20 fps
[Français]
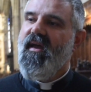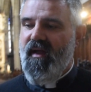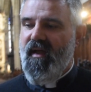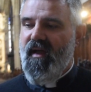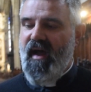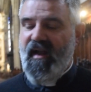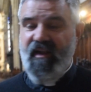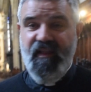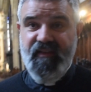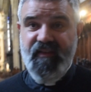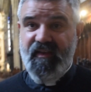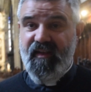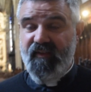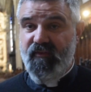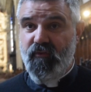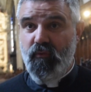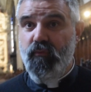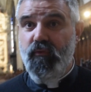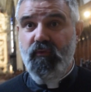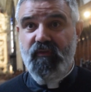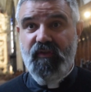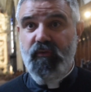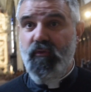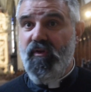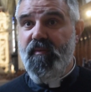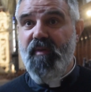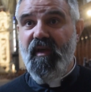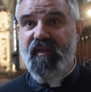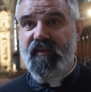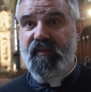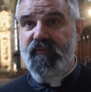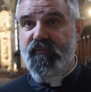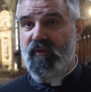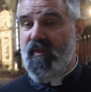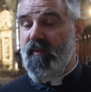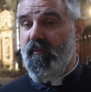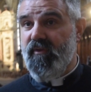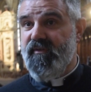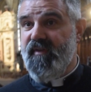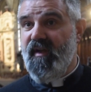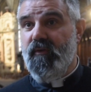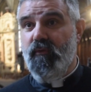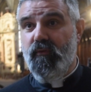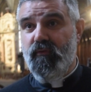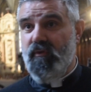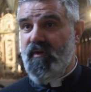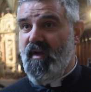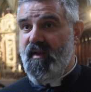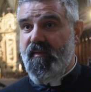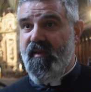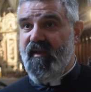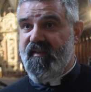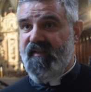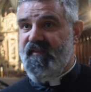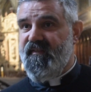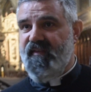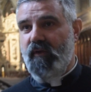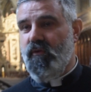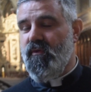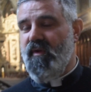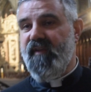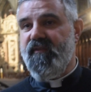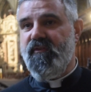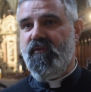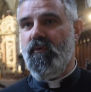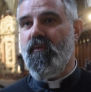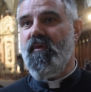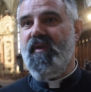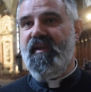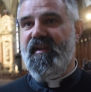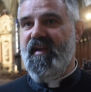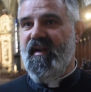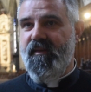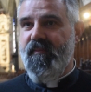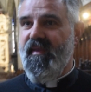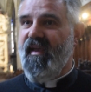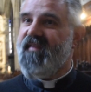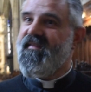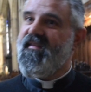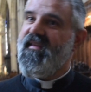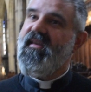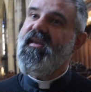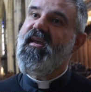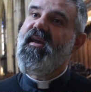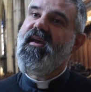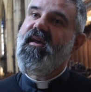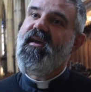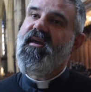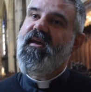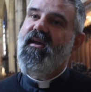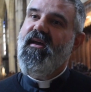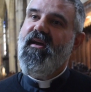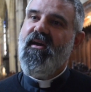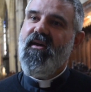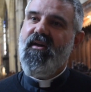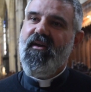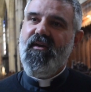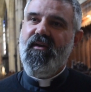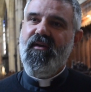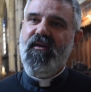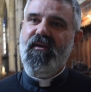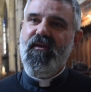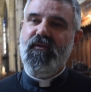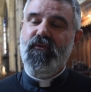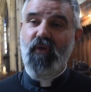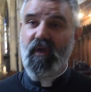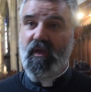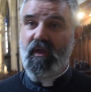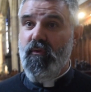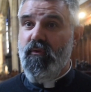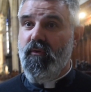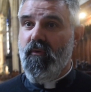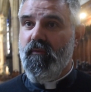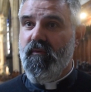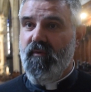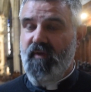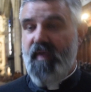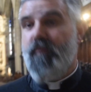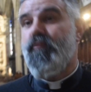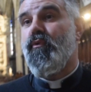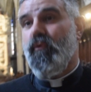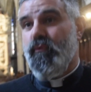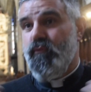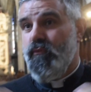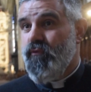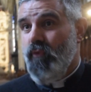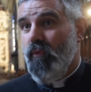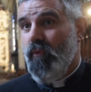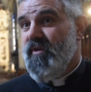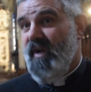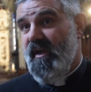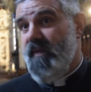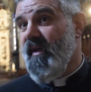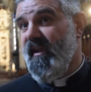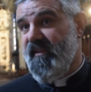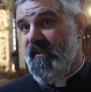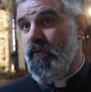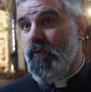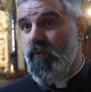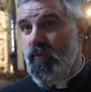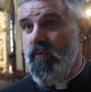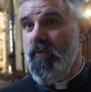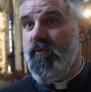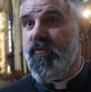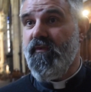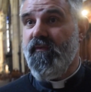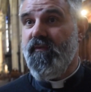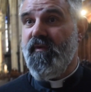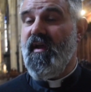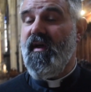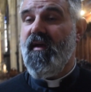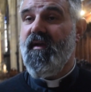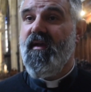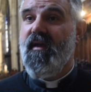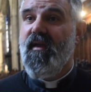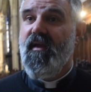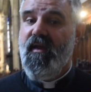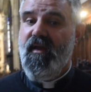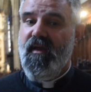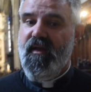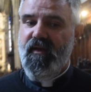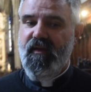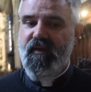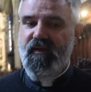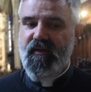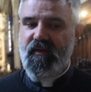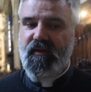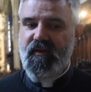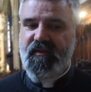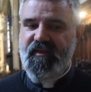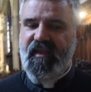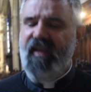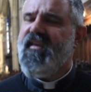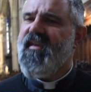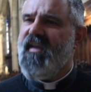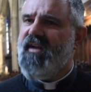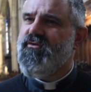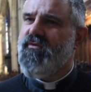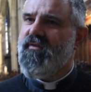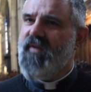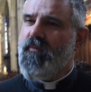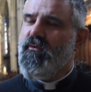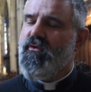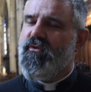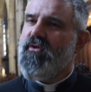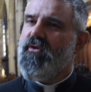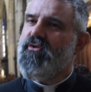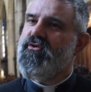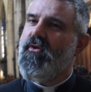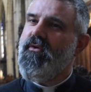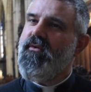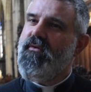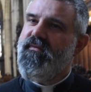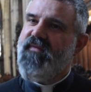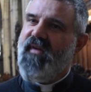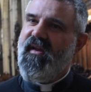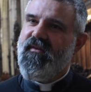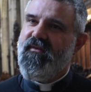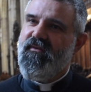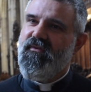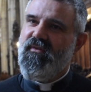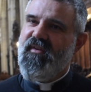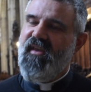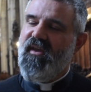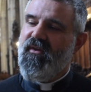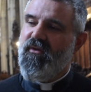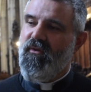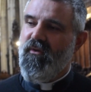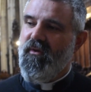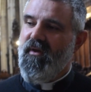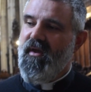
à l'indégation de ces deux libertés fondamentales que sont la liberté de circulation et la liberté euh, de réunion. Et pour nous, donc, la liberté de culte. Euh, il y, a quelque chose quand même de dangereux, enfin, de se dire que,